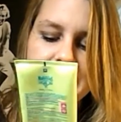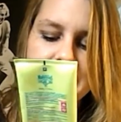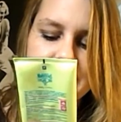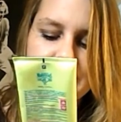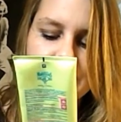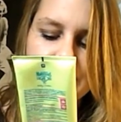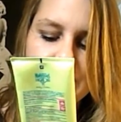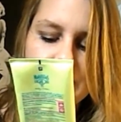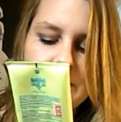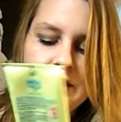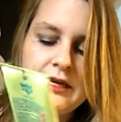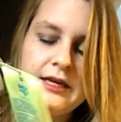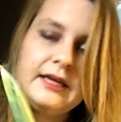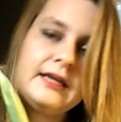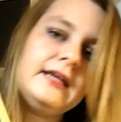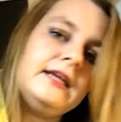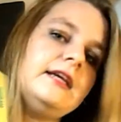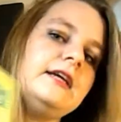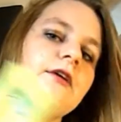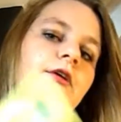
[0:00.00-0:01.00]
reste.
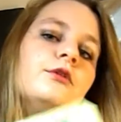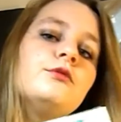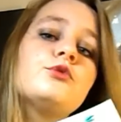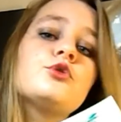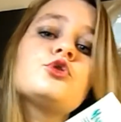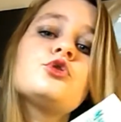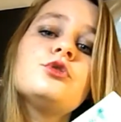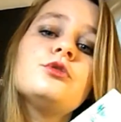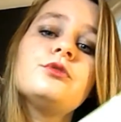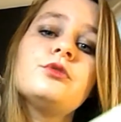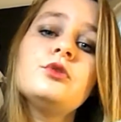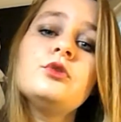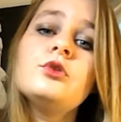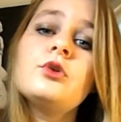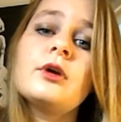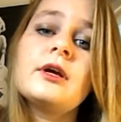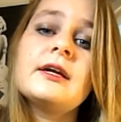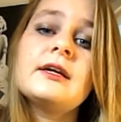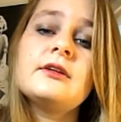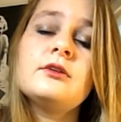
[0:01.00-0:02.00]
Et vos cheveux
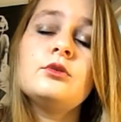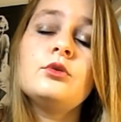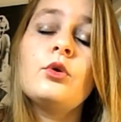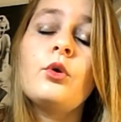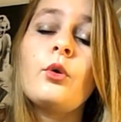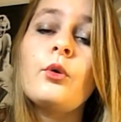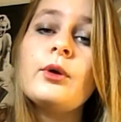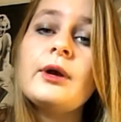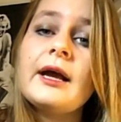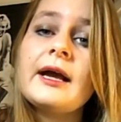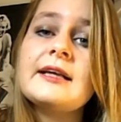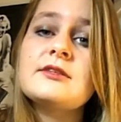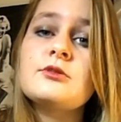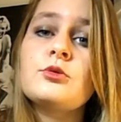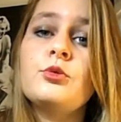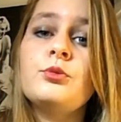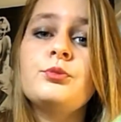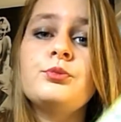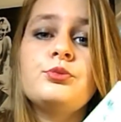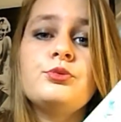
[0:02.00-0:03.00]
ne,
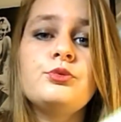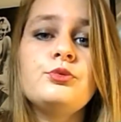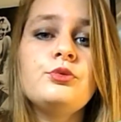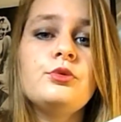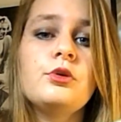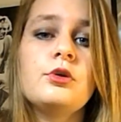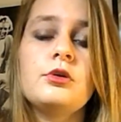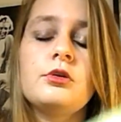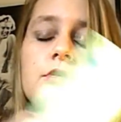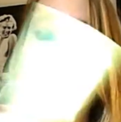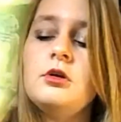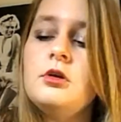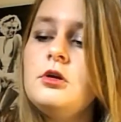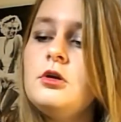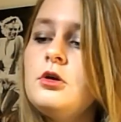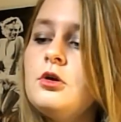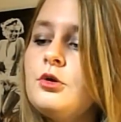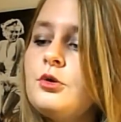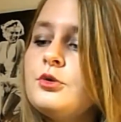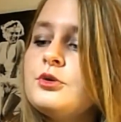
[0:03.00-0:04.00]
regresseront plus
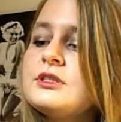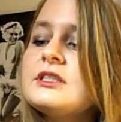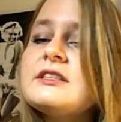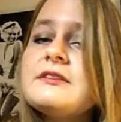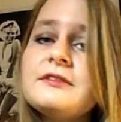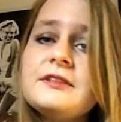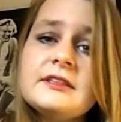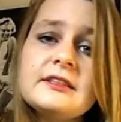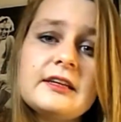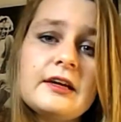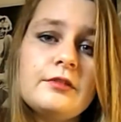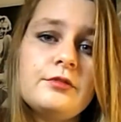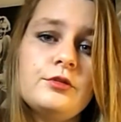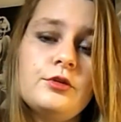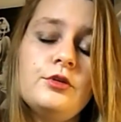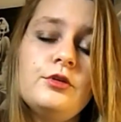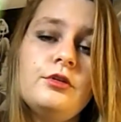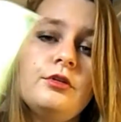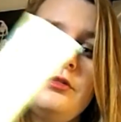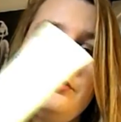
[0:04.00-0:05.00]
aussi vite
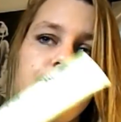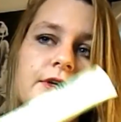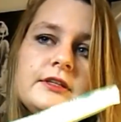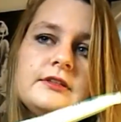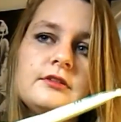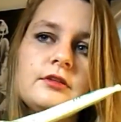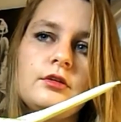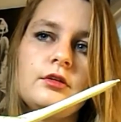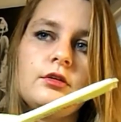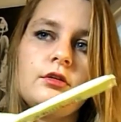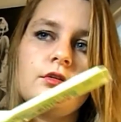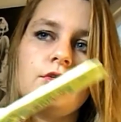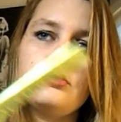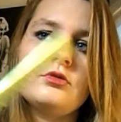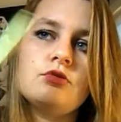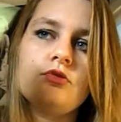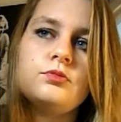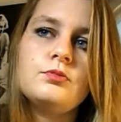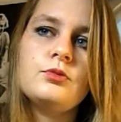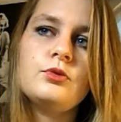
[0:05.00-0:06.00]
qu'avant en fait
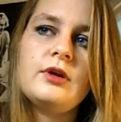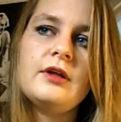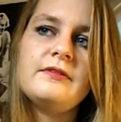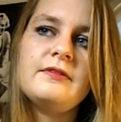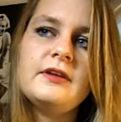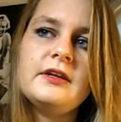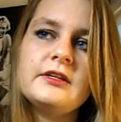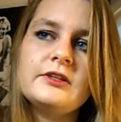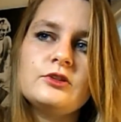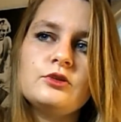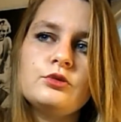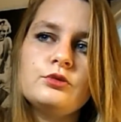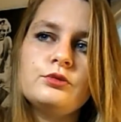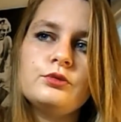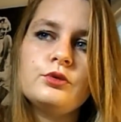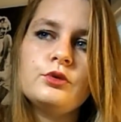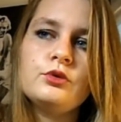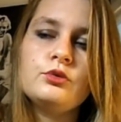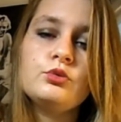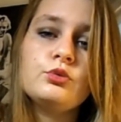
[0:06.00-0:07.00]
je me lavais les
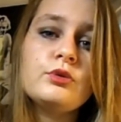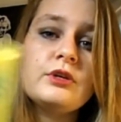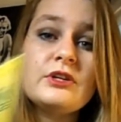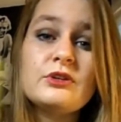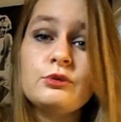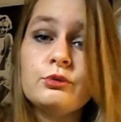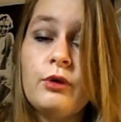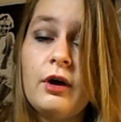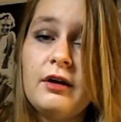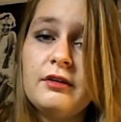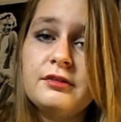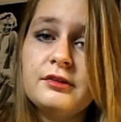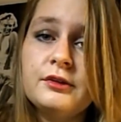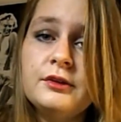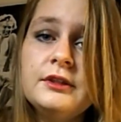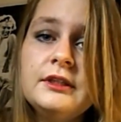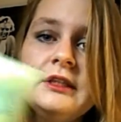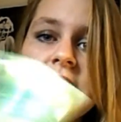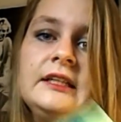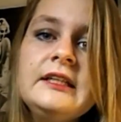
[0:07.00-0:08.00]
cheveux tous les jours
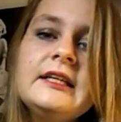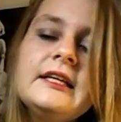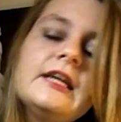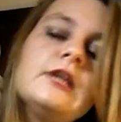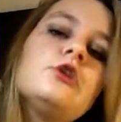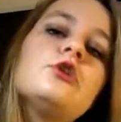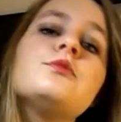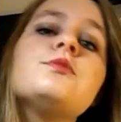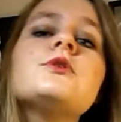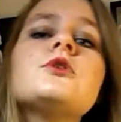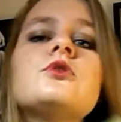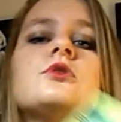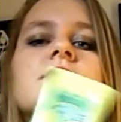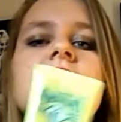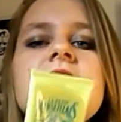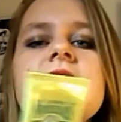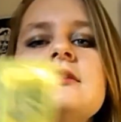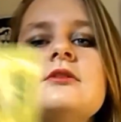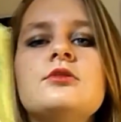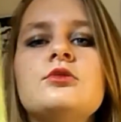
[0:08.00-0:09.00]
avant et depuis que
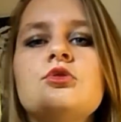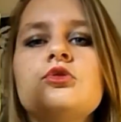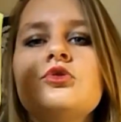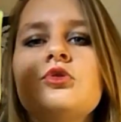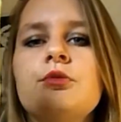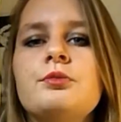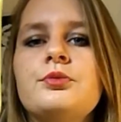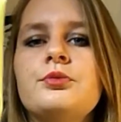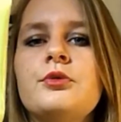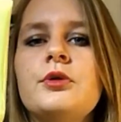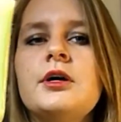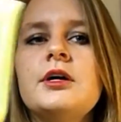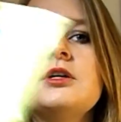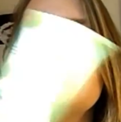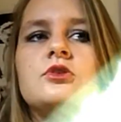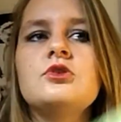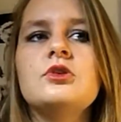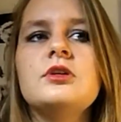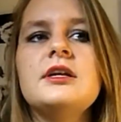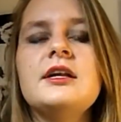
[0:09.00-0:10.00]
j'utilise ce
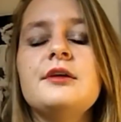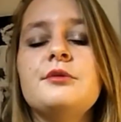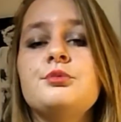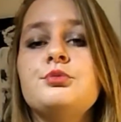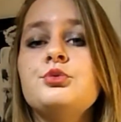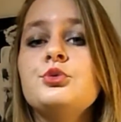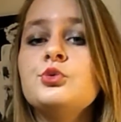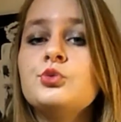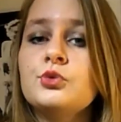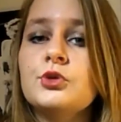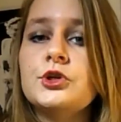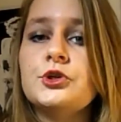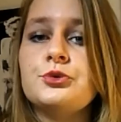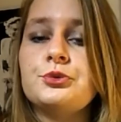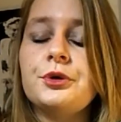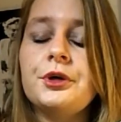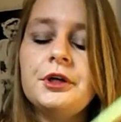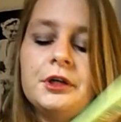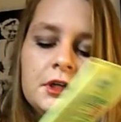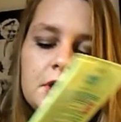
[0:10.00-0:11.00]
shampoing je les lave plus tous les
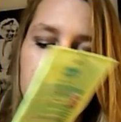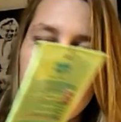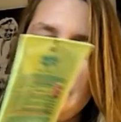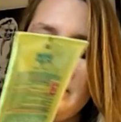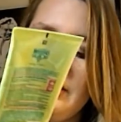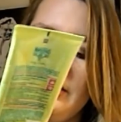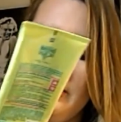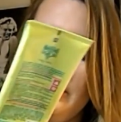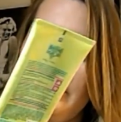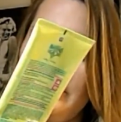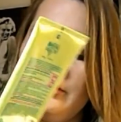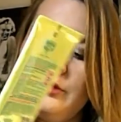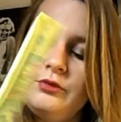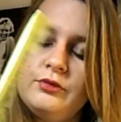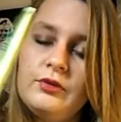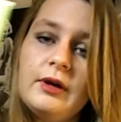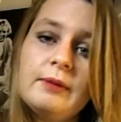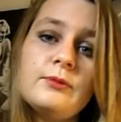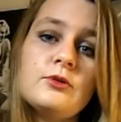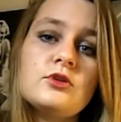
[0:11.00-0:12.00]
jours
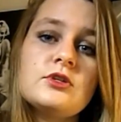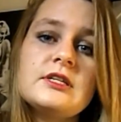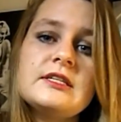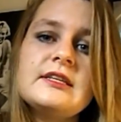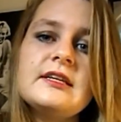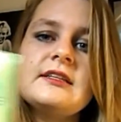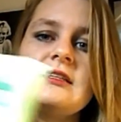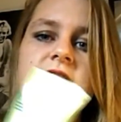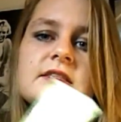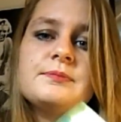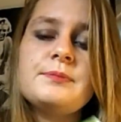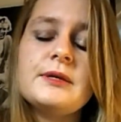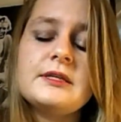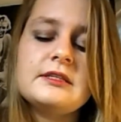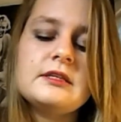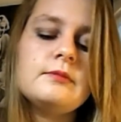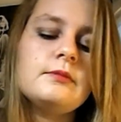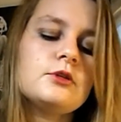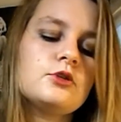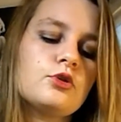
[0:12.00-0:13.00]
vraiment j'essaye
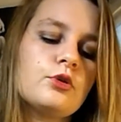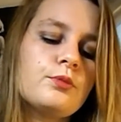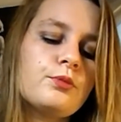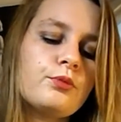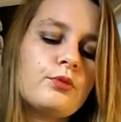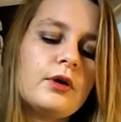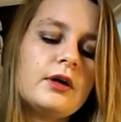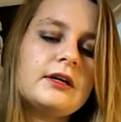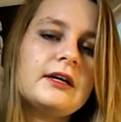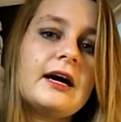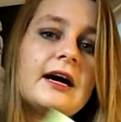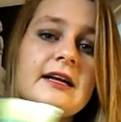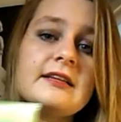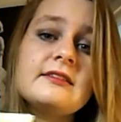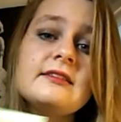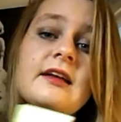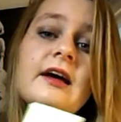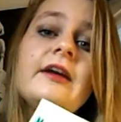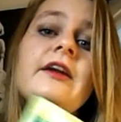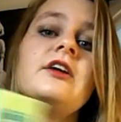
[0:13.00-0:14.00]
d'espacer mes shampoings
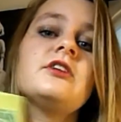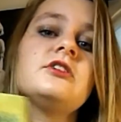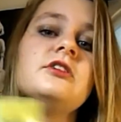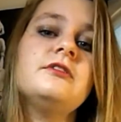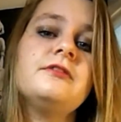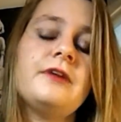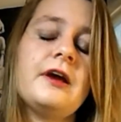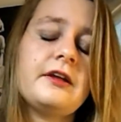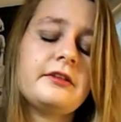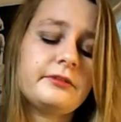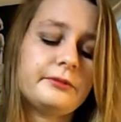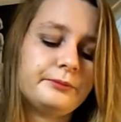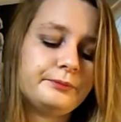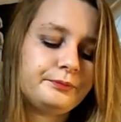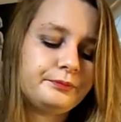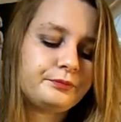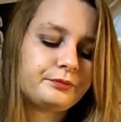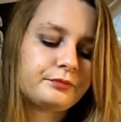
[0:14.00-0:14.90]
grâce à l'argile verte